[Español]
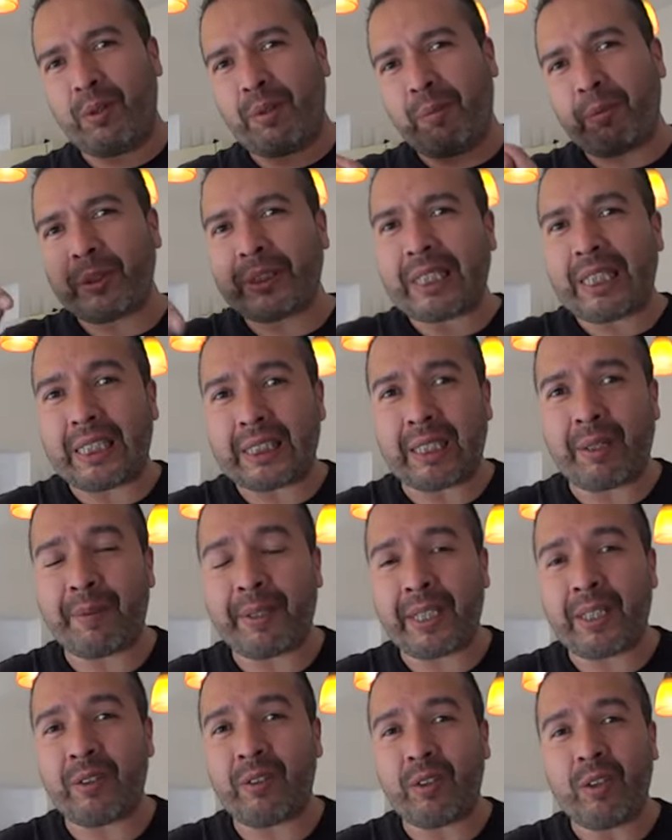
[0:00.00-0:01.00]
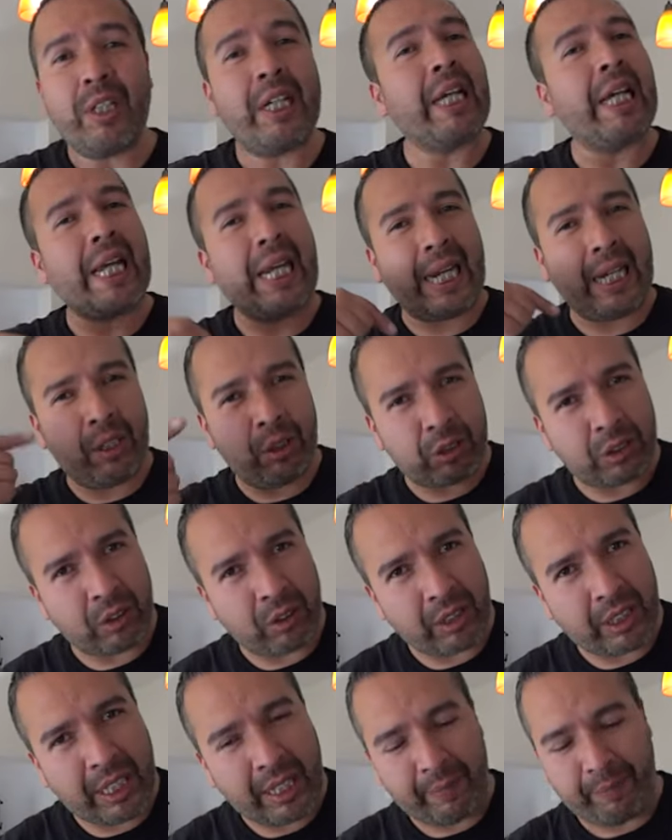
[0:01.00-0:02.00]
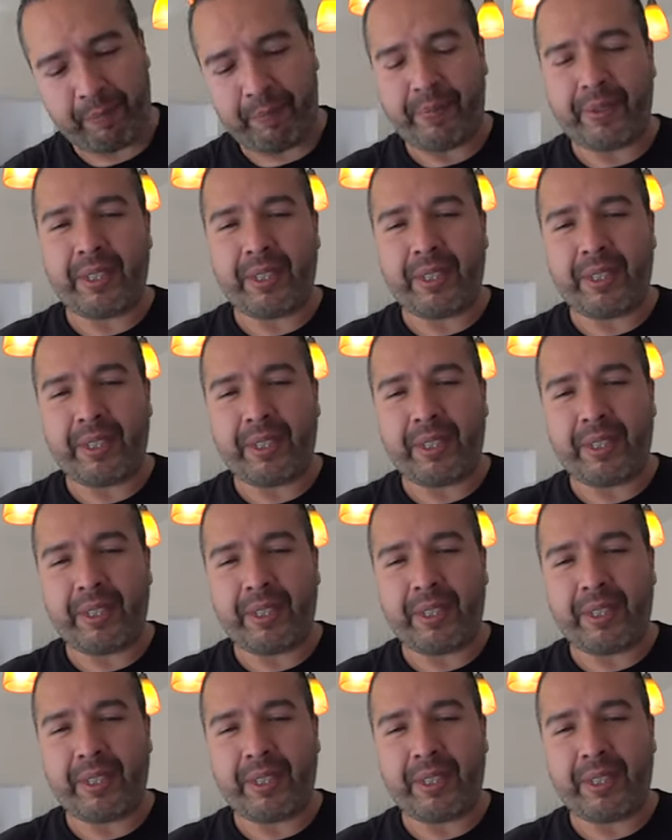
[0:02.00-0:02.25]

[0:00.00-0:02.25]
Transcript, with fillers: nos vemos en este video en otro día.